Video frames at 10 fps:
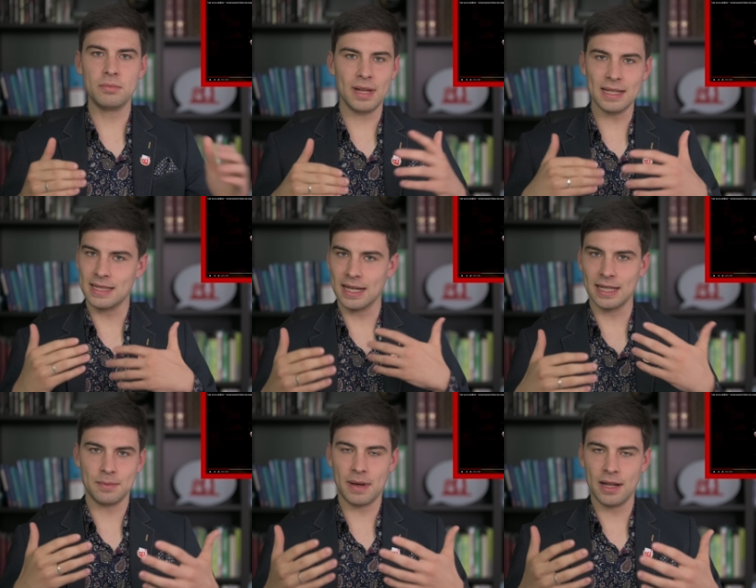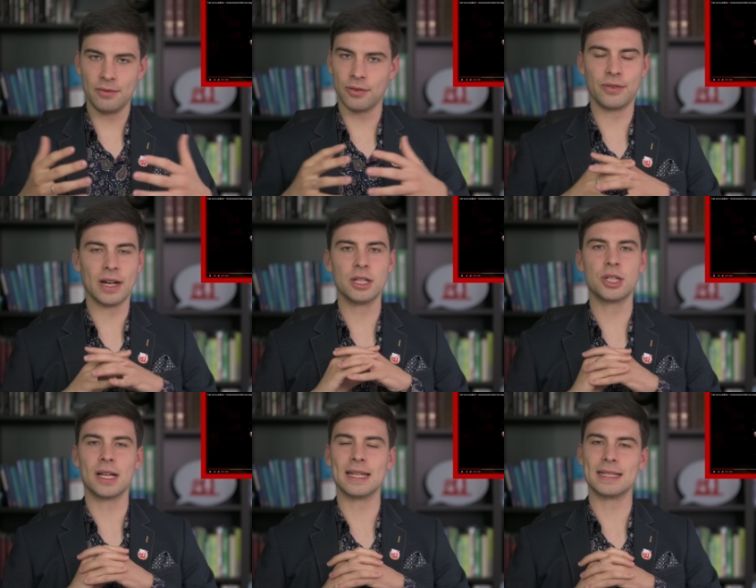das, sage ich mal, von
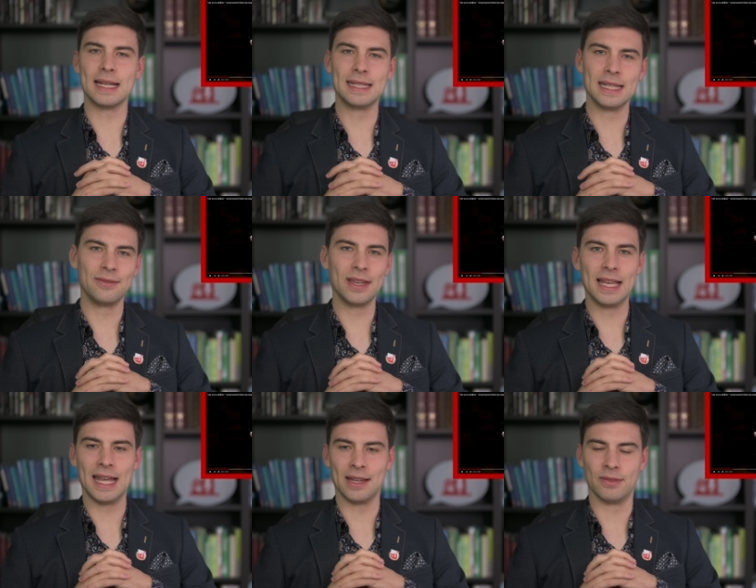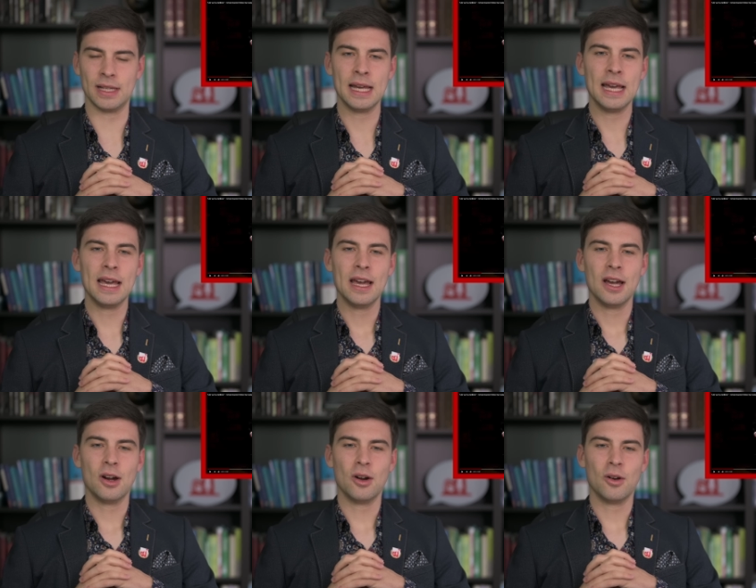Veranstalterseite irgendwie klären will.
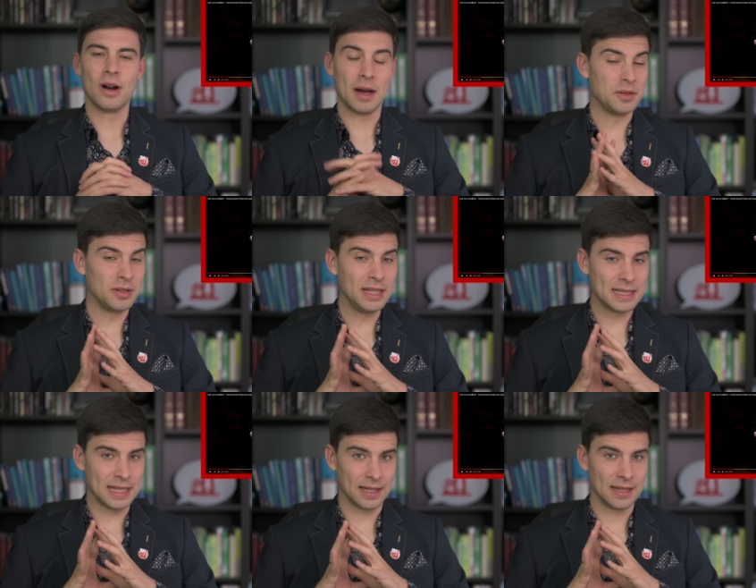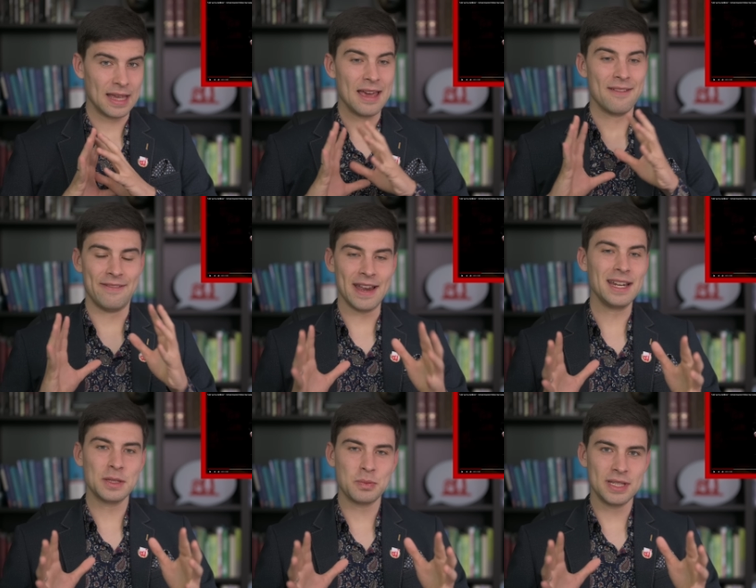Habe ich noch nie gesehen. Wenn
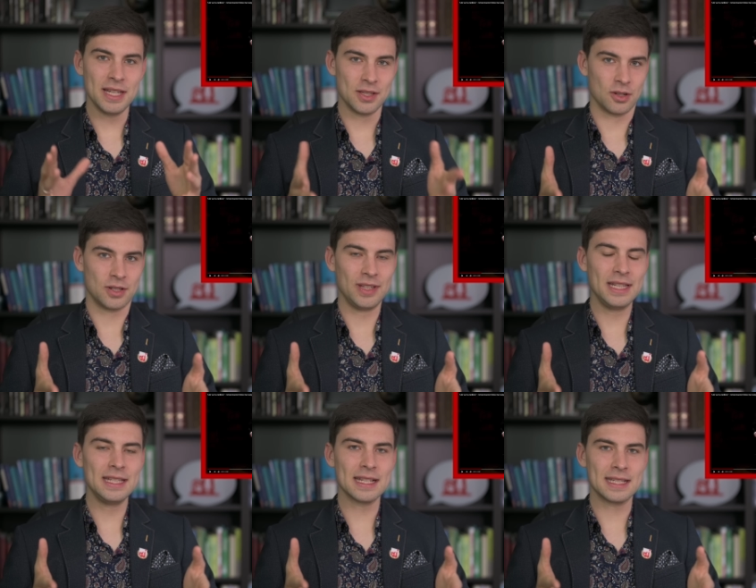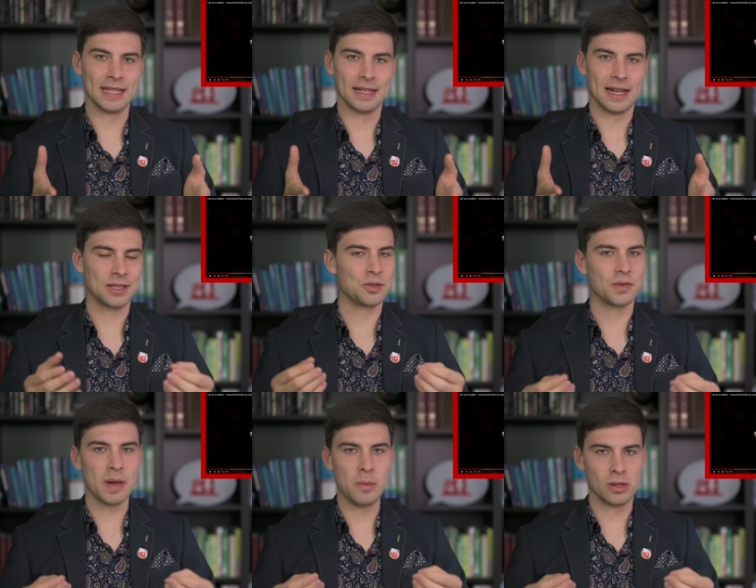das passieren sollte, wie in dieser Szene, hast du
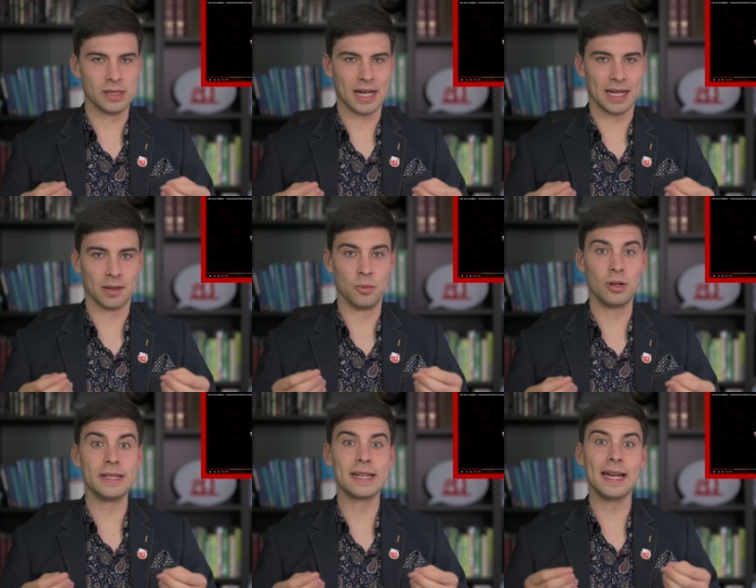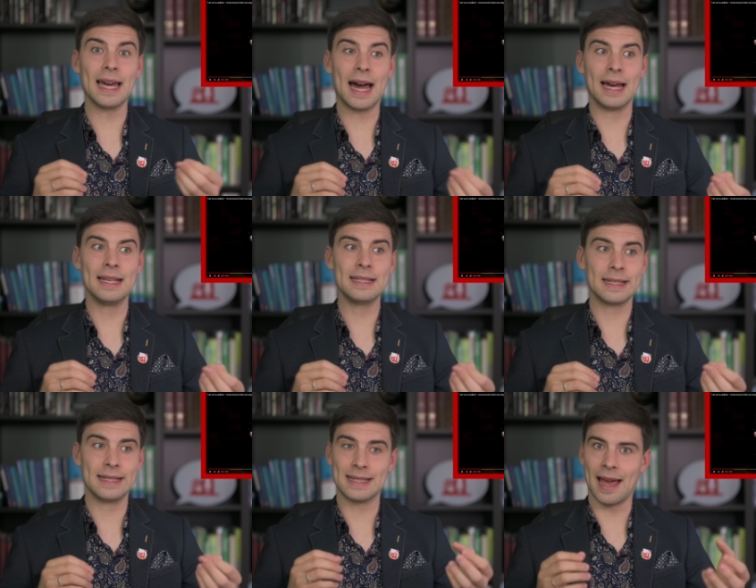zwei Möglichkeiten. Möglichkeit A
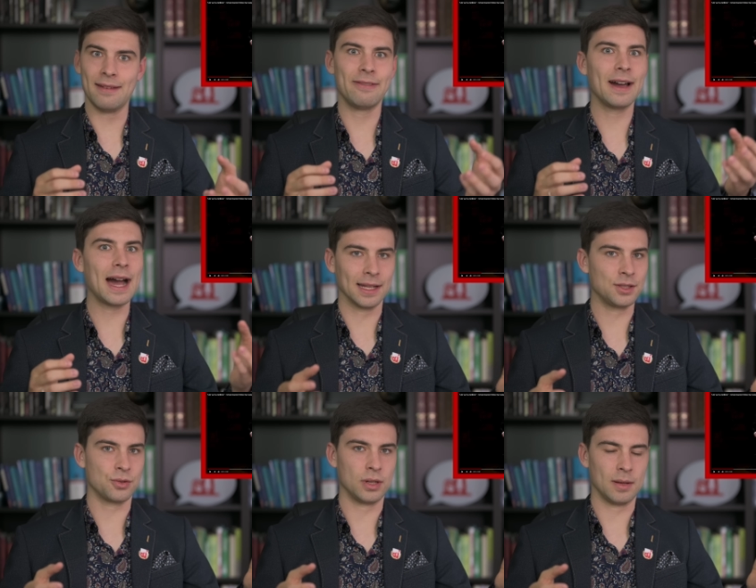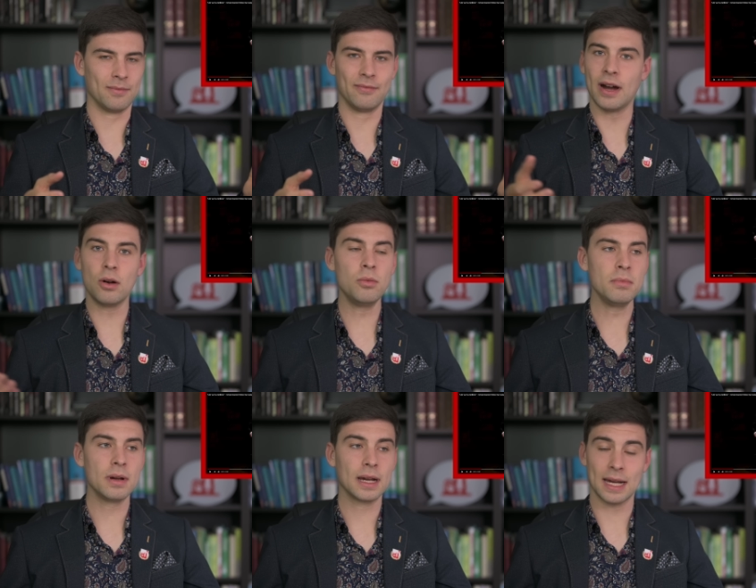ist, es einfach anzunehmen.
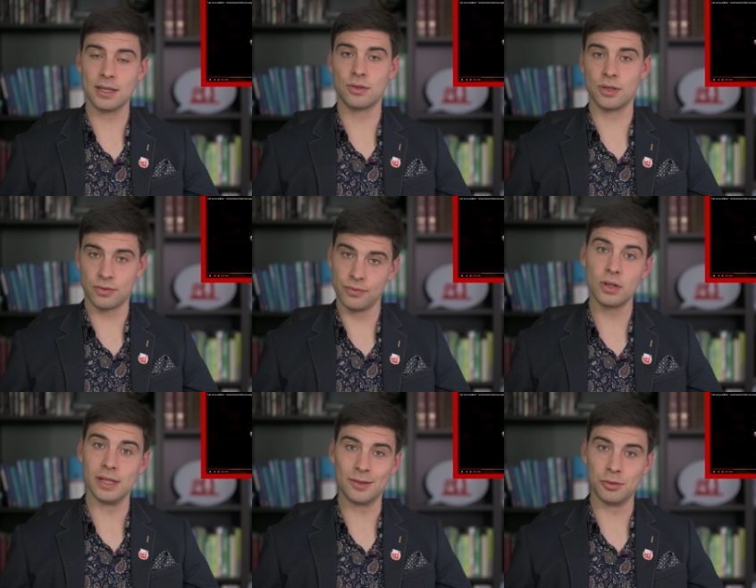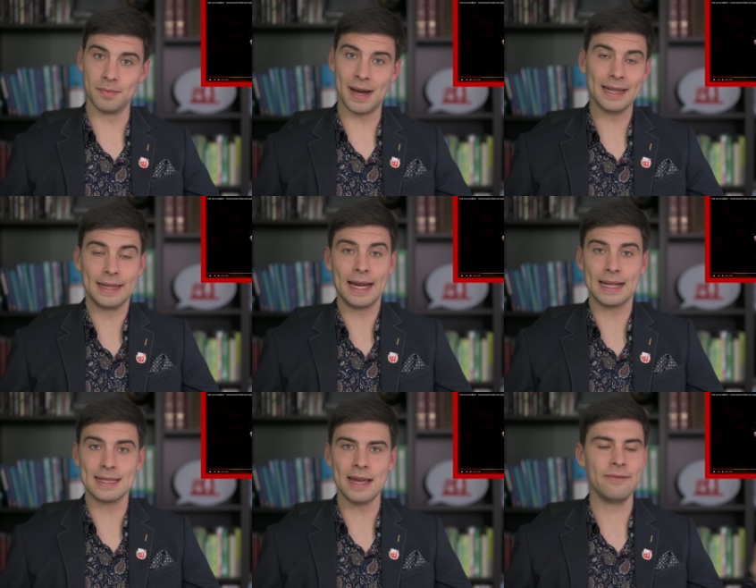Warum kannst du das wirklich gut machen? Naja,
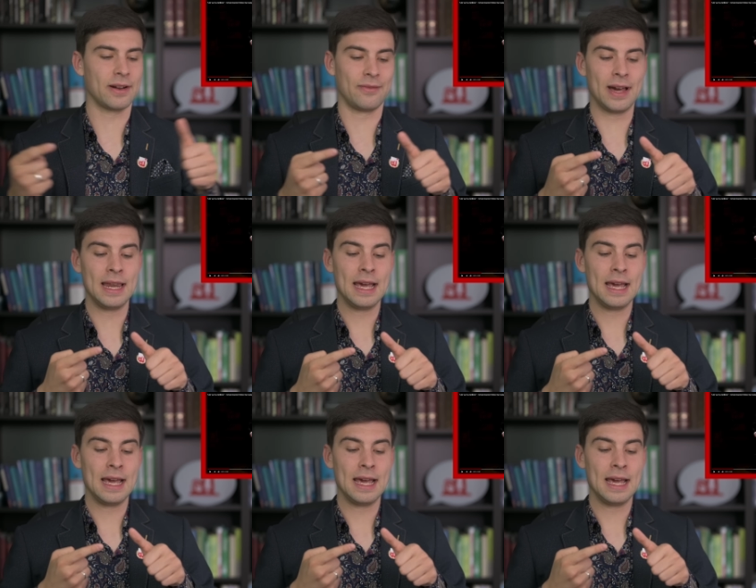ganz einfach, weil